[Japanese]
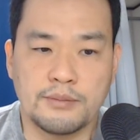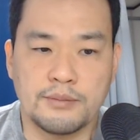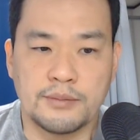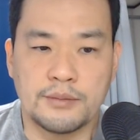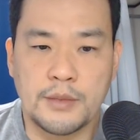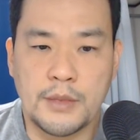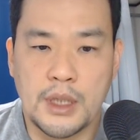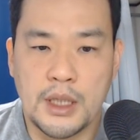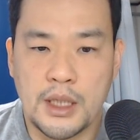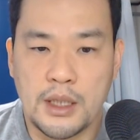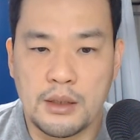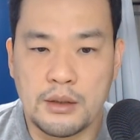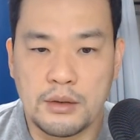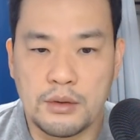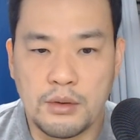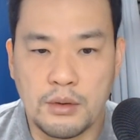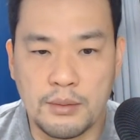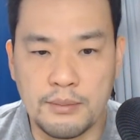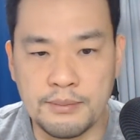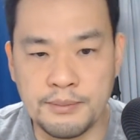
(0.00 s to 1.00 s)
えー、っ
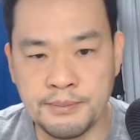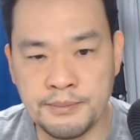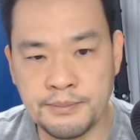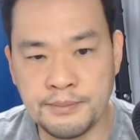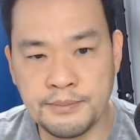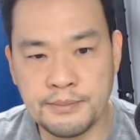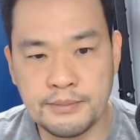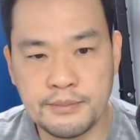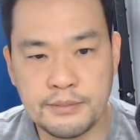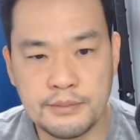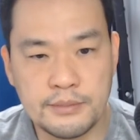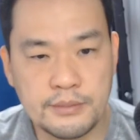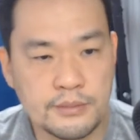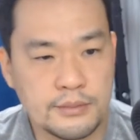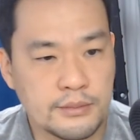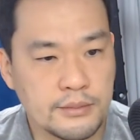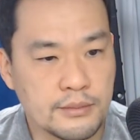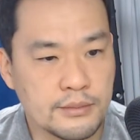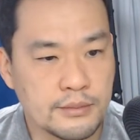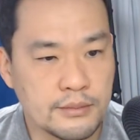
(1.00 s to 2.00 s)
と、
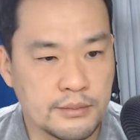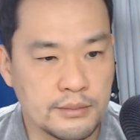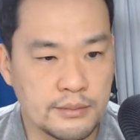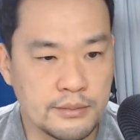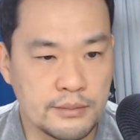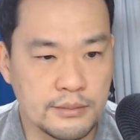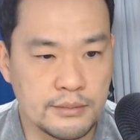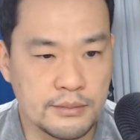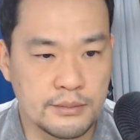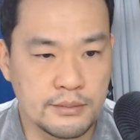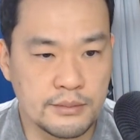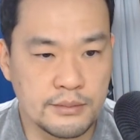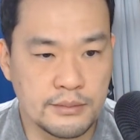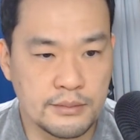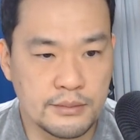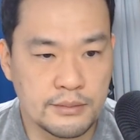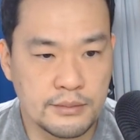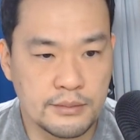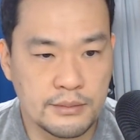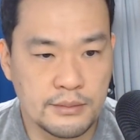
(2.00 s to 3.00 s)
うんうんうん。
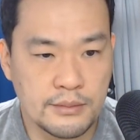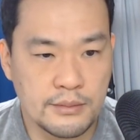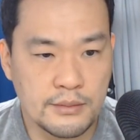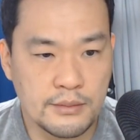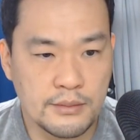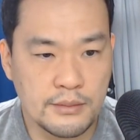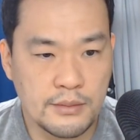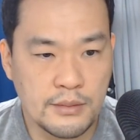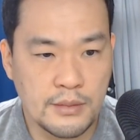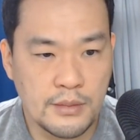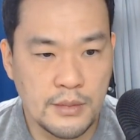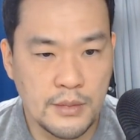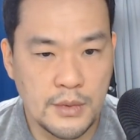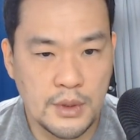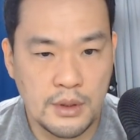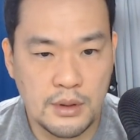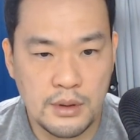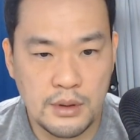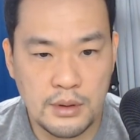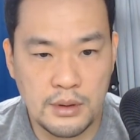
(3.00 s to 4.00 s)

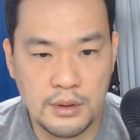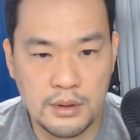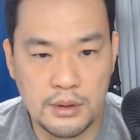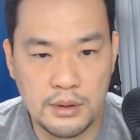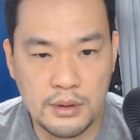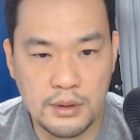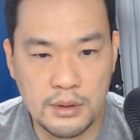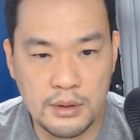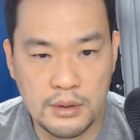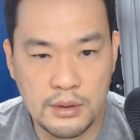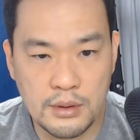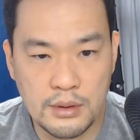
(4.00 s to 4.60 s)
はんはんはん。